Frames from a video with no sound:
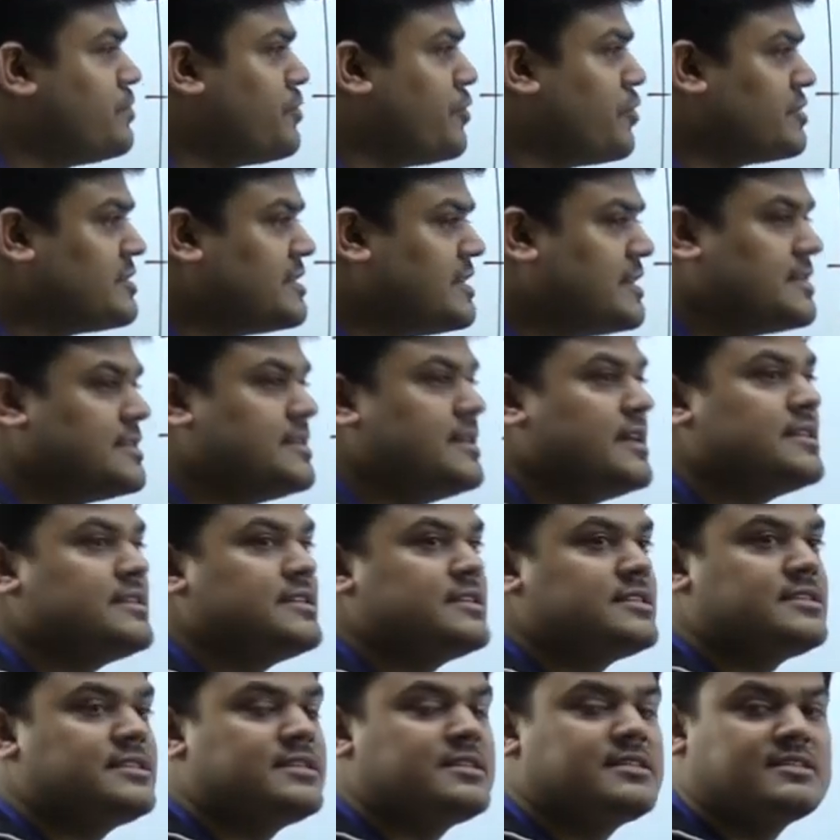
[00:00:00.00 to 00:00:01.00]
प्रोसेस या
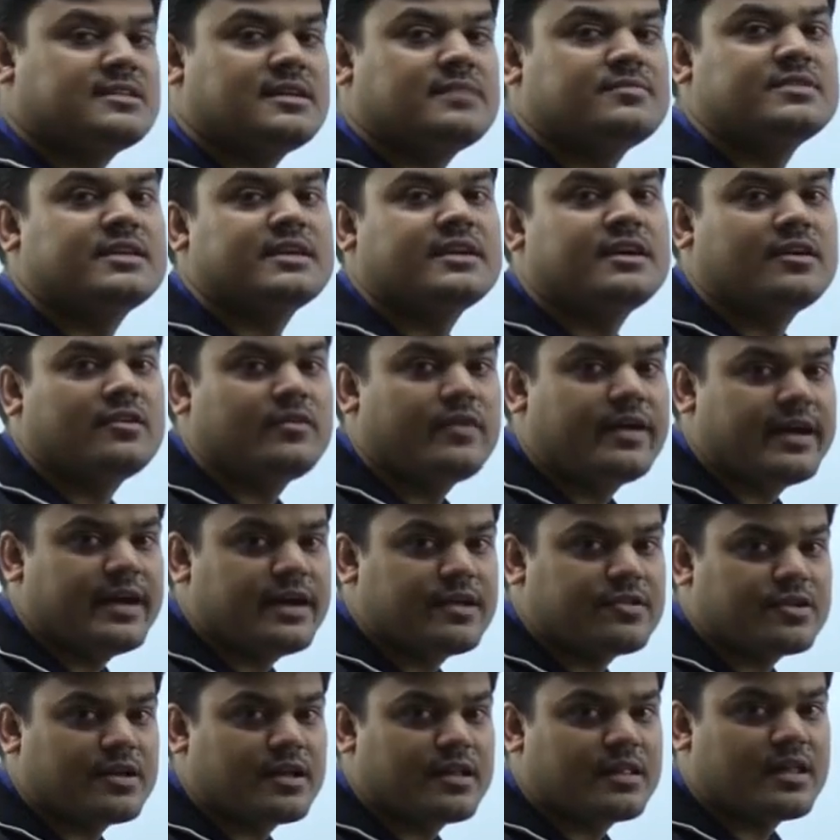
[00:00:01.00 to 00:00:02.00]
जिस सिस्टम से
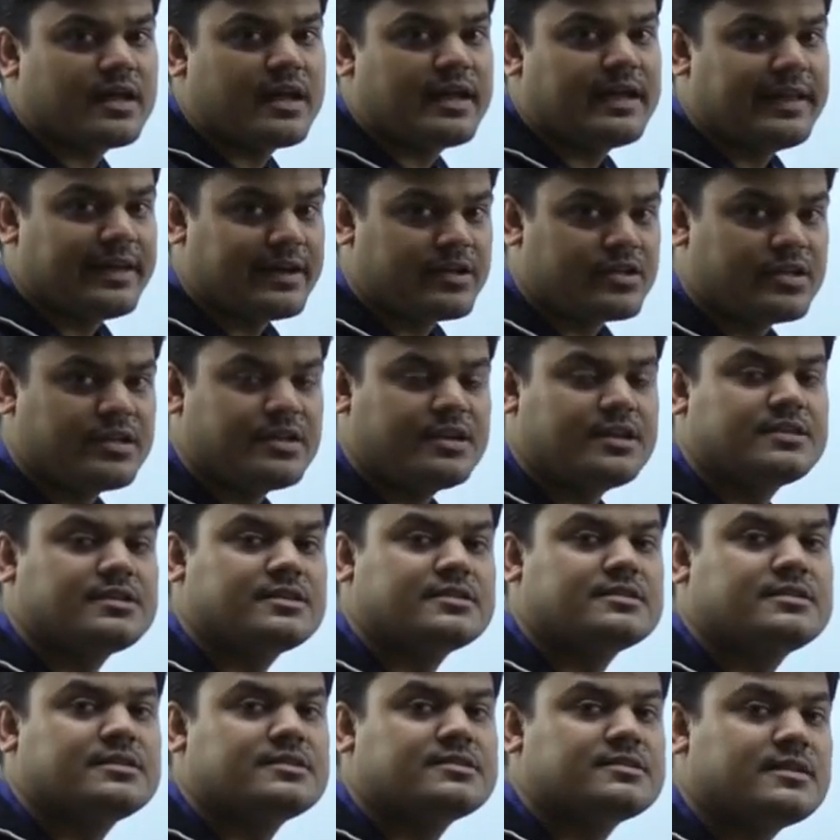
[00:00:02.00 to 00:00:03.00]
करवाया जाता है इलेक्शन के
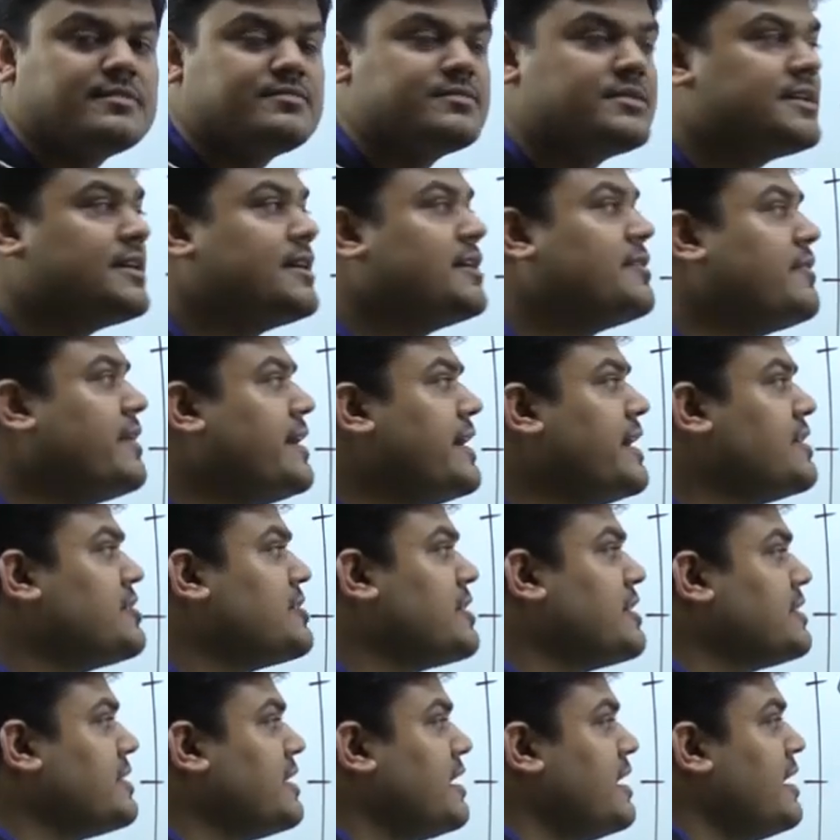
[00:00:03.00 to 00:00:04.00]
जिस सिस्टम से करवाया
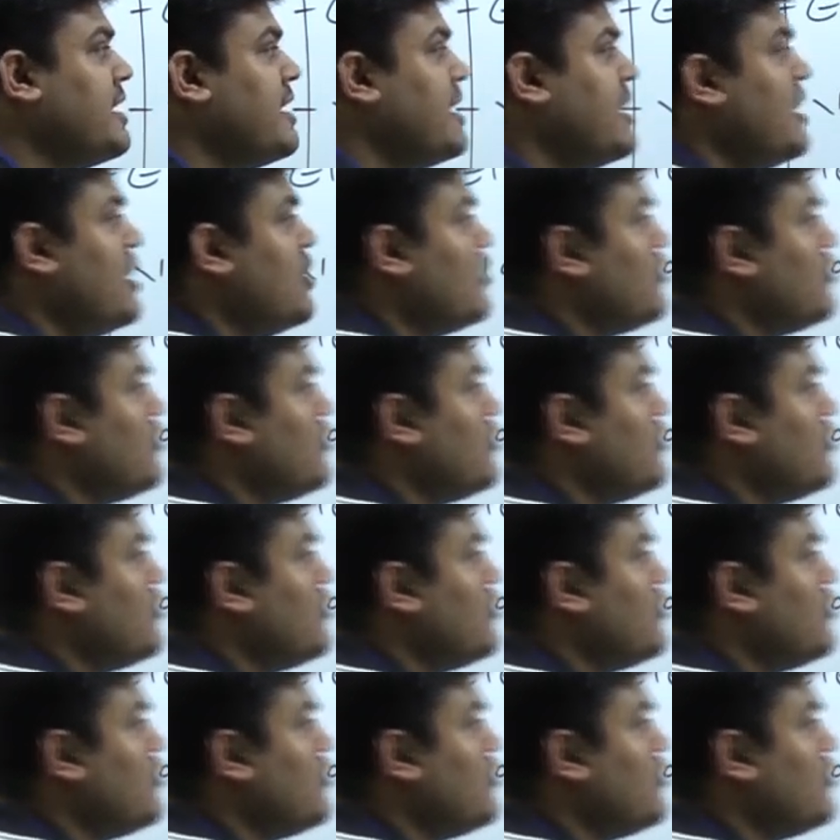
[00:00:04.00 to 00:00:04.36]
जाता है